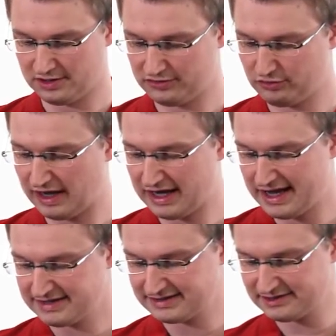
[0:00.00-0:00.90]

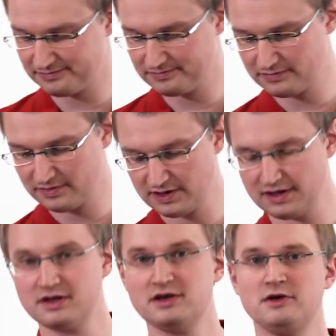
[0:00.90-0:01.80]
Zuallererst
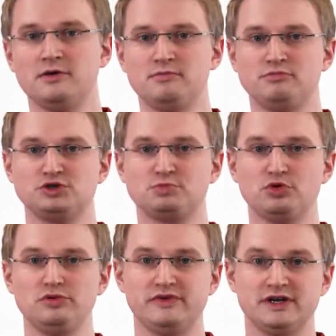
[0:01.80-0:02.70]

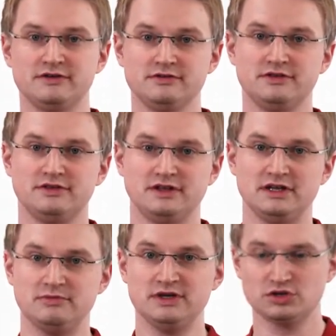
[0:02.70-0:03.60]
besprühen wir
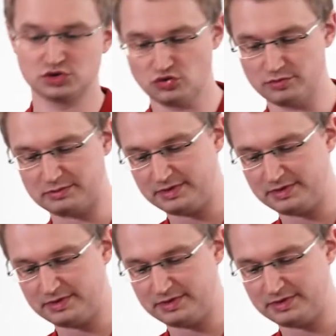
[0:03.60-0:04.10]
den Biegeschuh mit